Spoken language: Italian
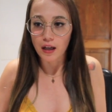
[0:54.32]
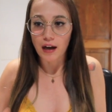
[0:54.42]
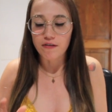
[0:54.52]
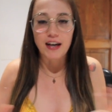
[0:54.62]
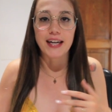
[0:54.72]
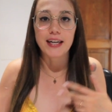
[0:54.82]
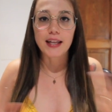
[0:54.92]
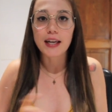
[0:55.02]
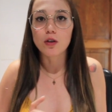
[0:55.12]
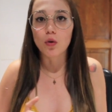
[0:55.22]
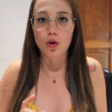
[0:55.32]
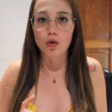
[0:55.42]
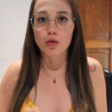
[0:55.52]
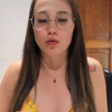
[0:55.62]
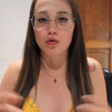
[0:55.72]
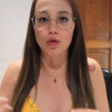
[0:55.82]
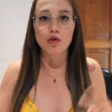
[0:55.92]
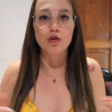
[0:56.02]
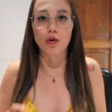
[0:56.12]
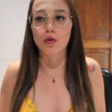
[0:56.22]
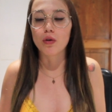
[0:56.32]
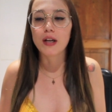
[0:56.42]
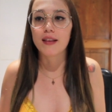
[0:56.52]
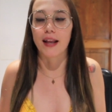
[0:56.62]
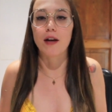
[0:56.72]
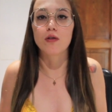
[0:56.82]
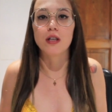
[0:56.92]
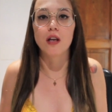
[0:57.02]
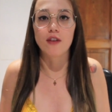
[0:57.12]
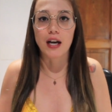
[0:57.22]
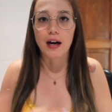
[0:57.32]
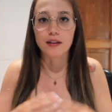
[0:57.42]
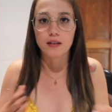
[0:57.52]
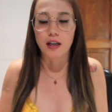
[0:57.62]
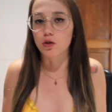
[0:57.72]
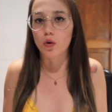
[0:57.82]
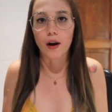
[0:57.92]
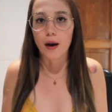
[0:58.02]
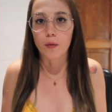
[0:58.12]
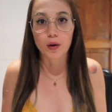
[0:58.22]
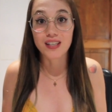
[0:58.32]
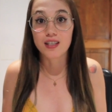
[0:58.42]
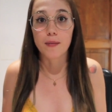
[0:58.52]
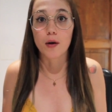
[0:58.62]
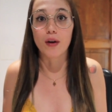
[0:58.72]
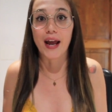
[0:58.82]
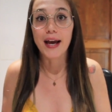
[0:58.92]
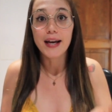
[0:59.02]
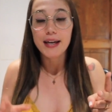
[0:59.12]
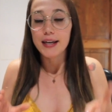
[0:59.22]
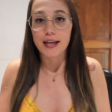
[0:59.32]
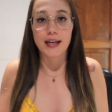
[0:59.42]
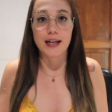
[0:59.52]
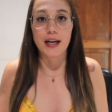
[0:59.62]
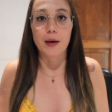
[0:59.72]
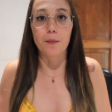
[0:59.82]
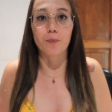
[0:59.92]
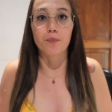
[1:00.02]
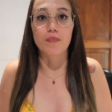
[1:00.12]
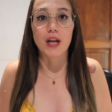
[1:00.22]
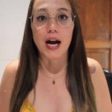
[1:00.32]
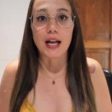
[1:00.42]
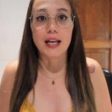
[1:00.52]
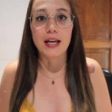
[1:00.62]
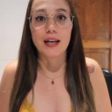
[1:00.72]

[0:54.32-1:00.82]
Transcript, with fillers: a fare andata e ritorno in un solo giorno con il treno significa trascorrere pochissime ore ehm, al,